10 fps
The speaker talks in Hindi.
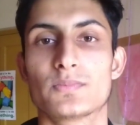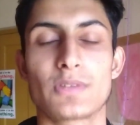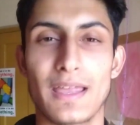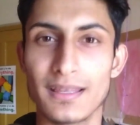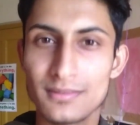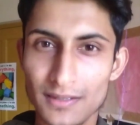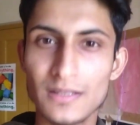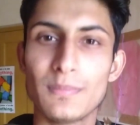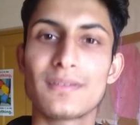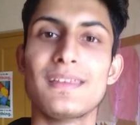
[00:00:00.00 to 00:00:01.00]
चाहे
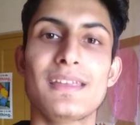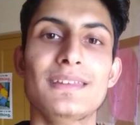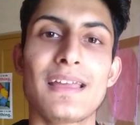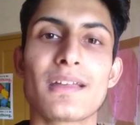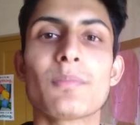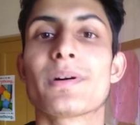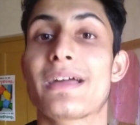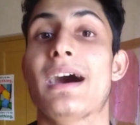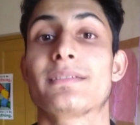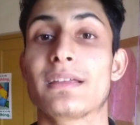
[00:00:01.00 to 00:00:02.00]
तीन में से एक ही आएंगे पर
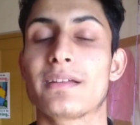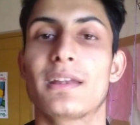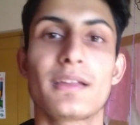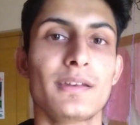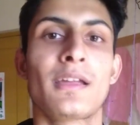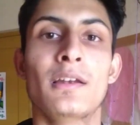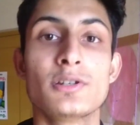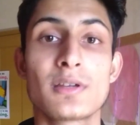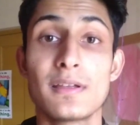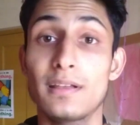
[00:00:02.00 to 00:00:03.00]
आ जाएंगे लेकिन
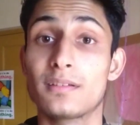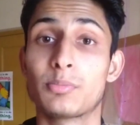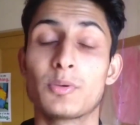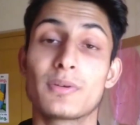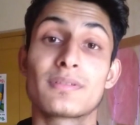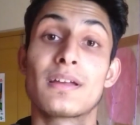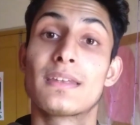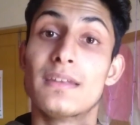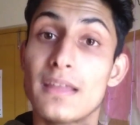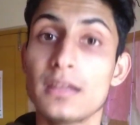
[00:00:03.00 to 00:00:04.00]
इंग्लिश के केस में वैसा
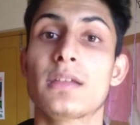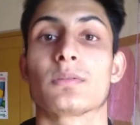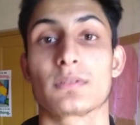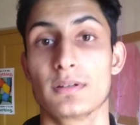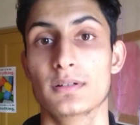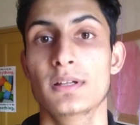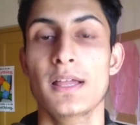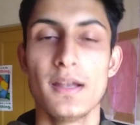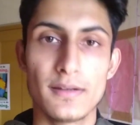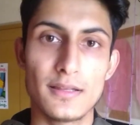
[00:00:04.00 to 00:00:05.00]
नहीं है
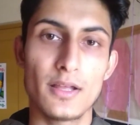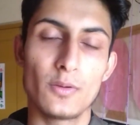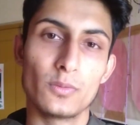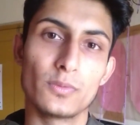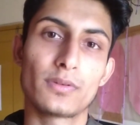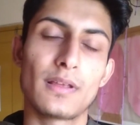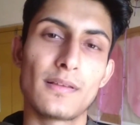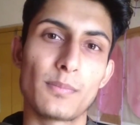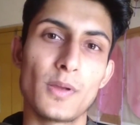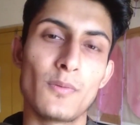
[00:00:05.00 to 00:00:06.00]
ठीक है उस
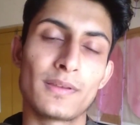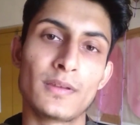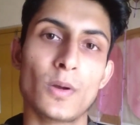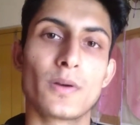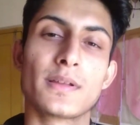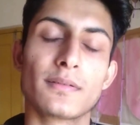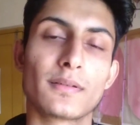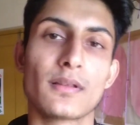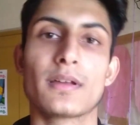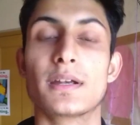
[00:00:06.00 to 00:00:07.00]
केस में वैसी
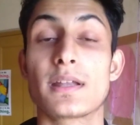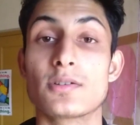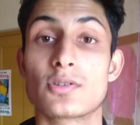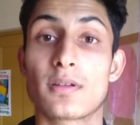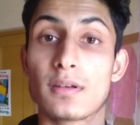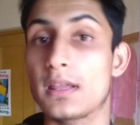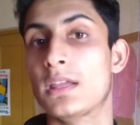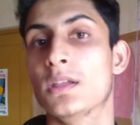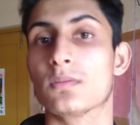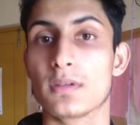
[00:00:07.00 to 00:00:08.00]
ऑडियंस रिटेंशन
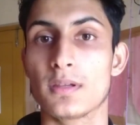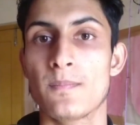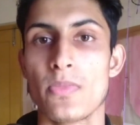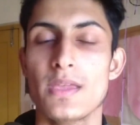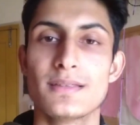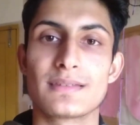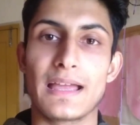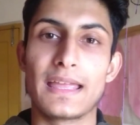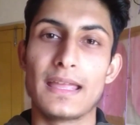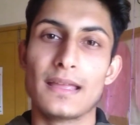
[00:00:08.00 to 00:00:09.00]
नहीं होती
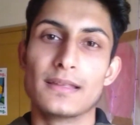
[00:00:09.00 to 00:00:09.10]
चाहे